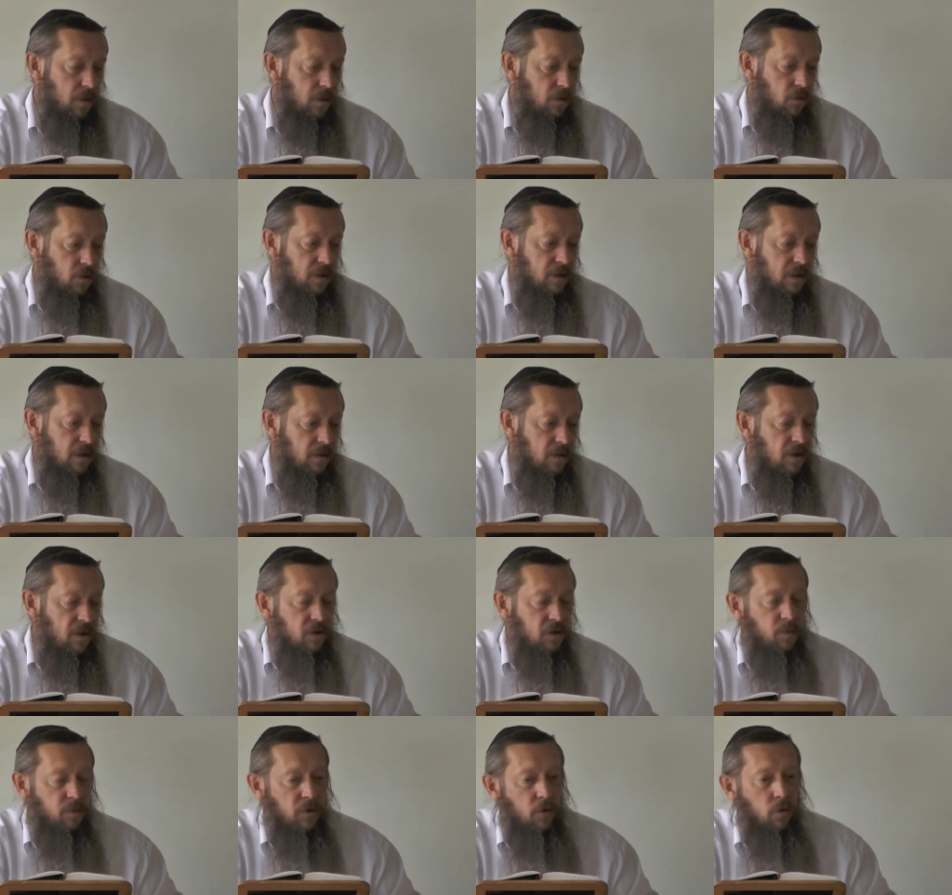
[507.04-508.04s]
То есть
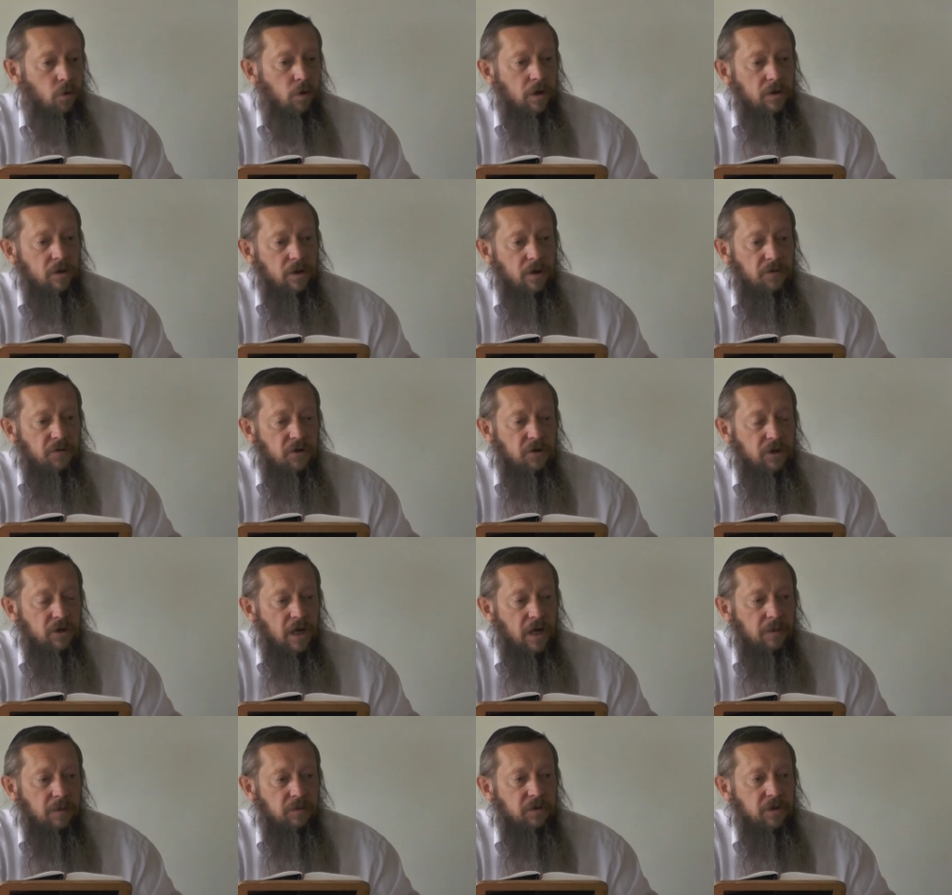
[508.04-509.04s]
называется пикуах нефиш.
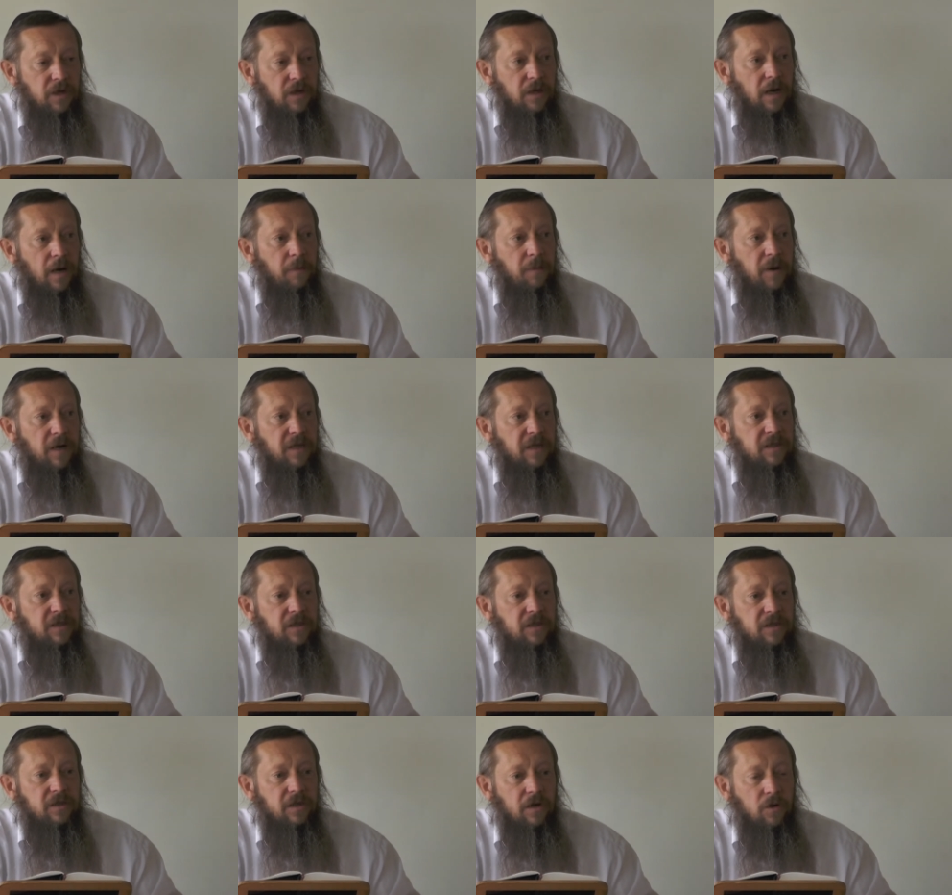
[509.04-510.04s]
Там, где
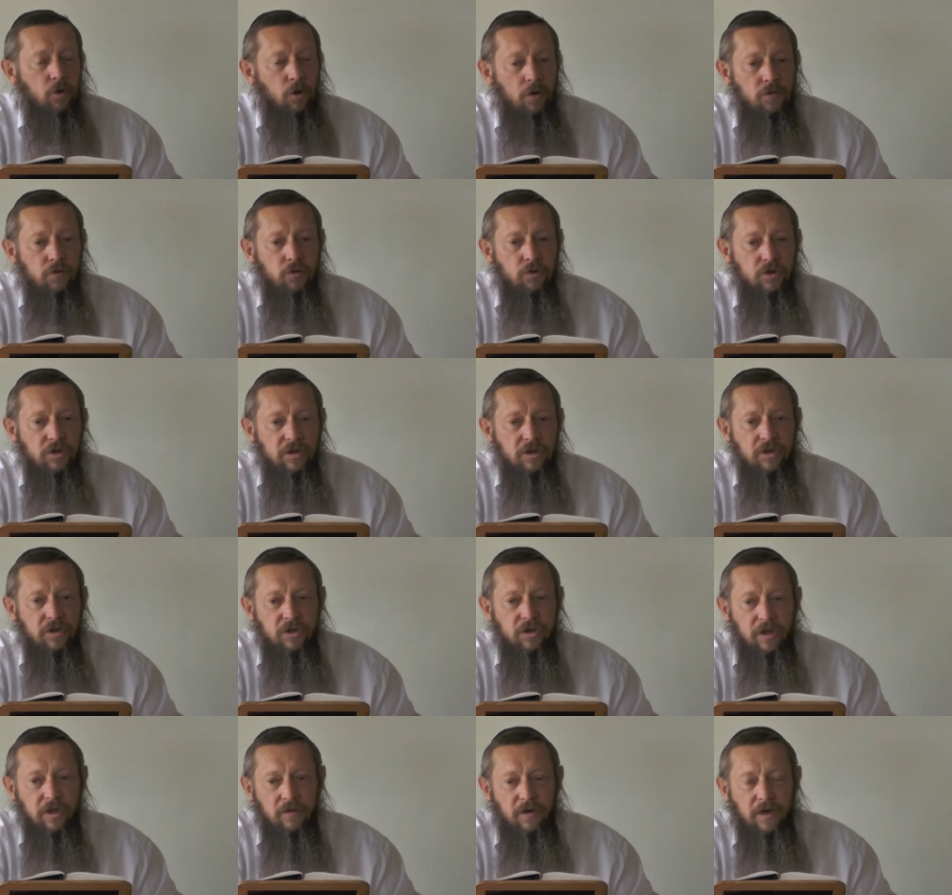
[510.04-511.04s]
опасность здоровью, жизни
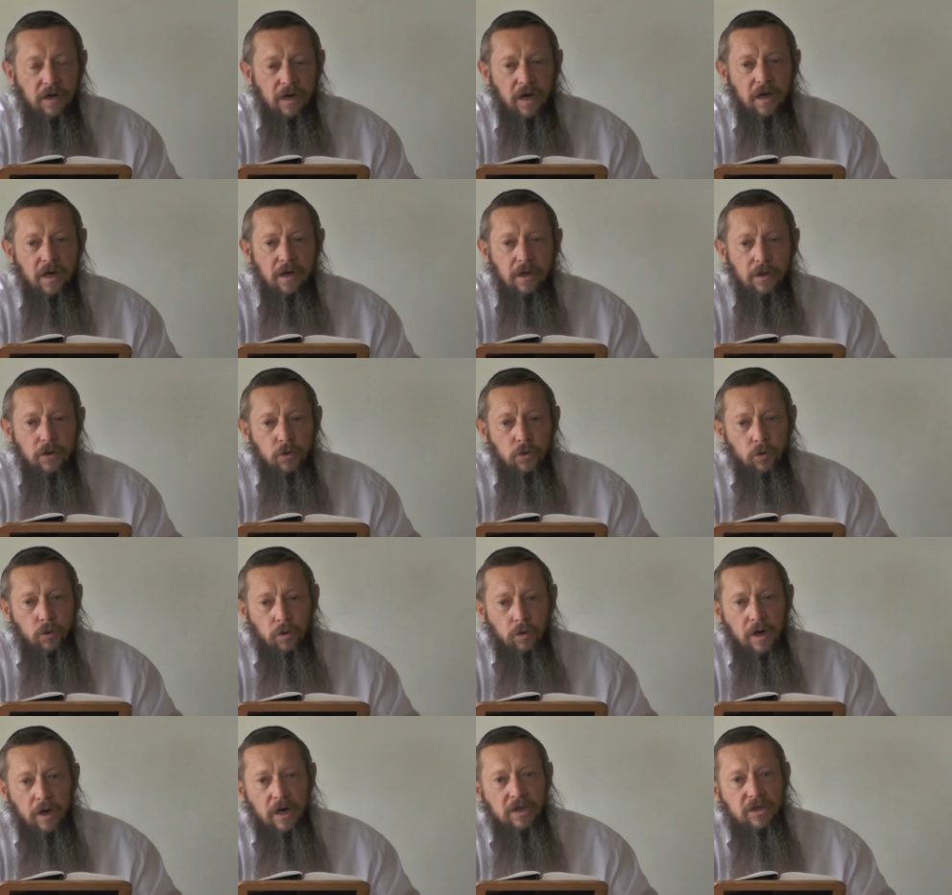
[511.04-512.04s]
человека,
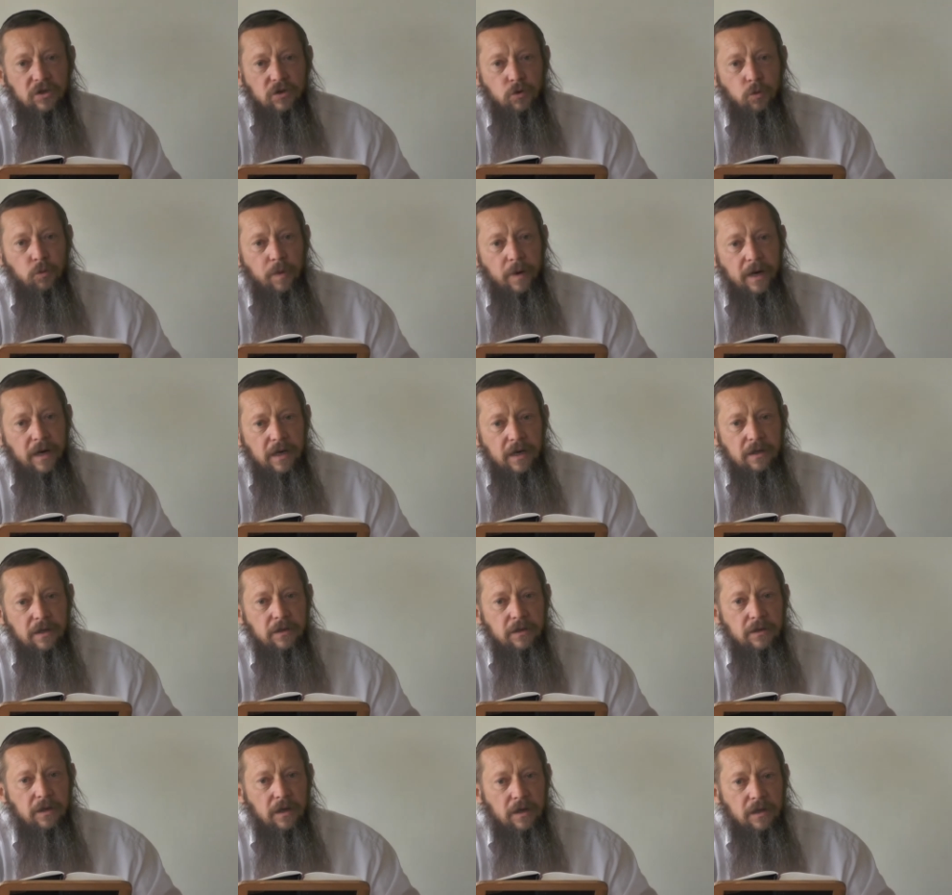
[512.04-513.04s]
Тора отступает,
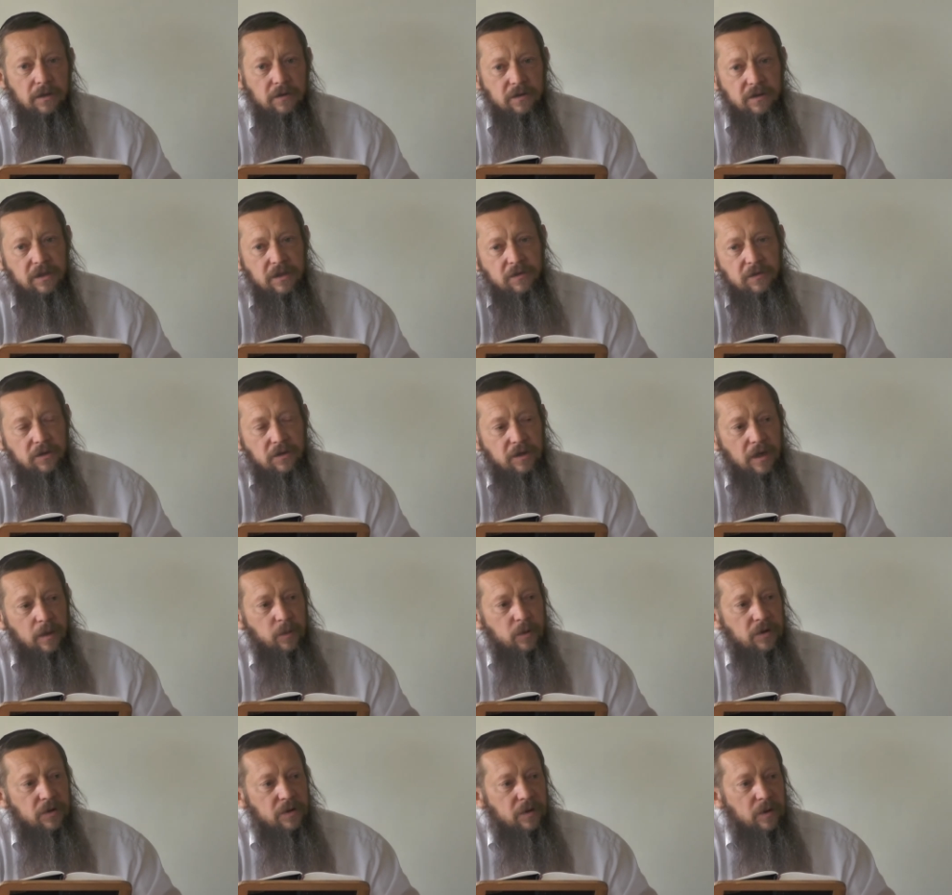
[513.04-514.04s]
все свои
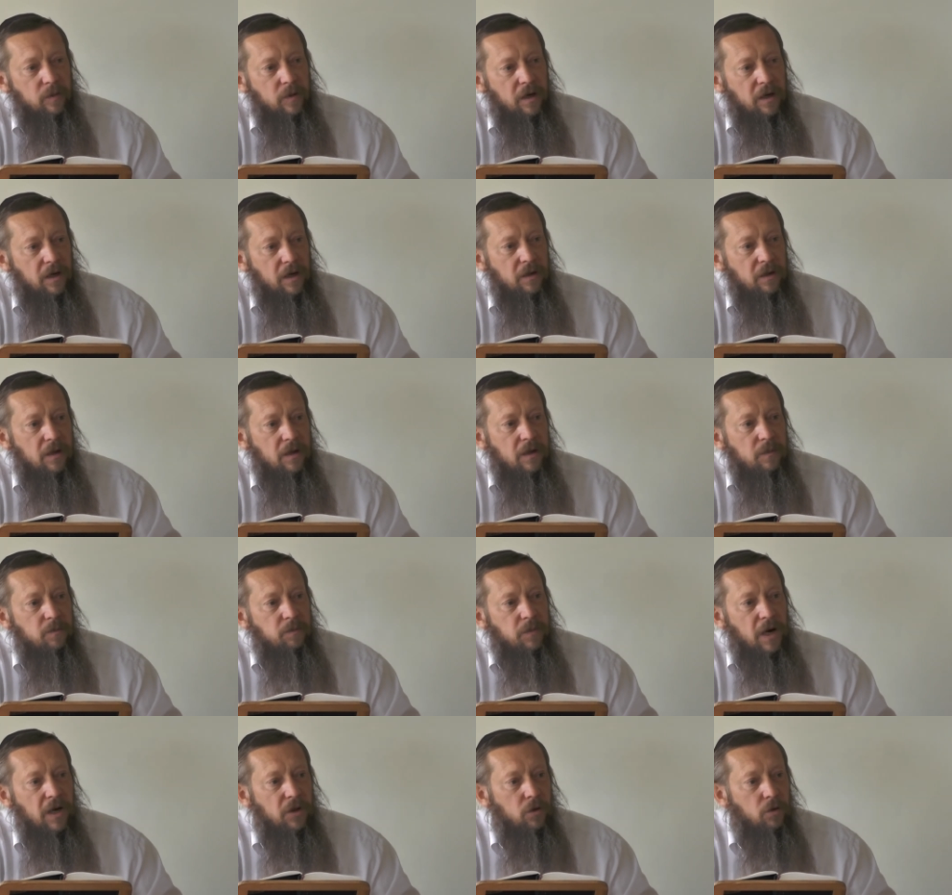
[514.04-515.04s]
требования снимает
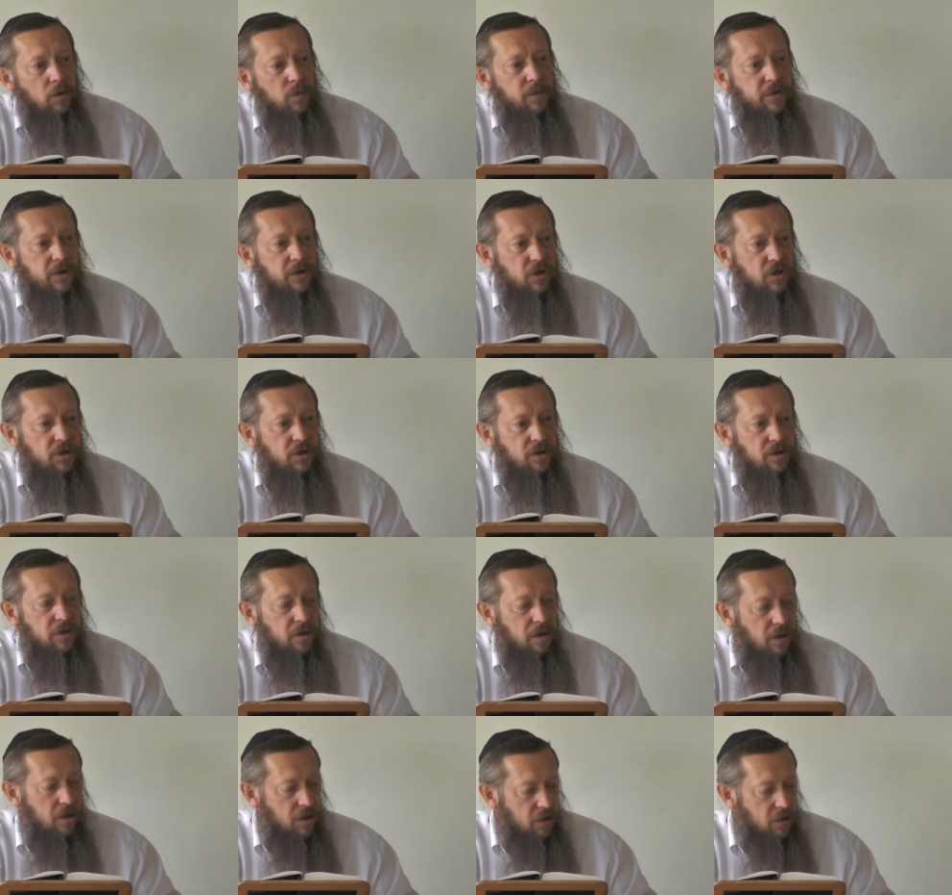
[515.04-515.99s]
по одной причине.